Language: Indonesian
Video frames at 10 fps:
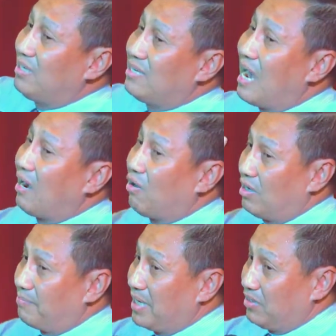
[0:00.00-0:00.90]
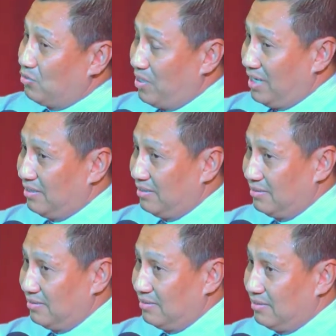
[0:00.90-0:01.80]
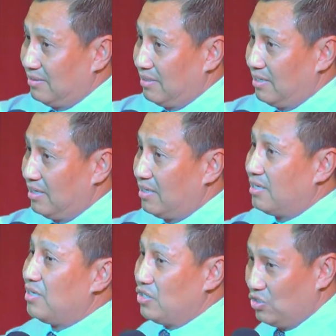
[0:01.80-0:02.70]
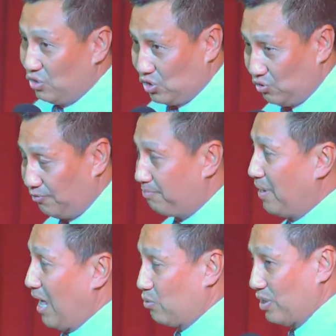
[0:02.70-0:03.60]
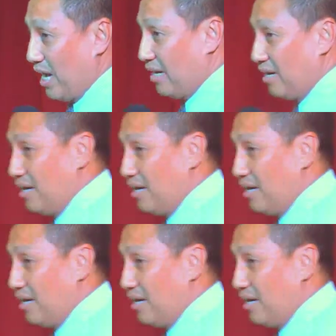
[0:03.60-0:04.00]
dialog kepada Tuhan. Yusuf melakukan,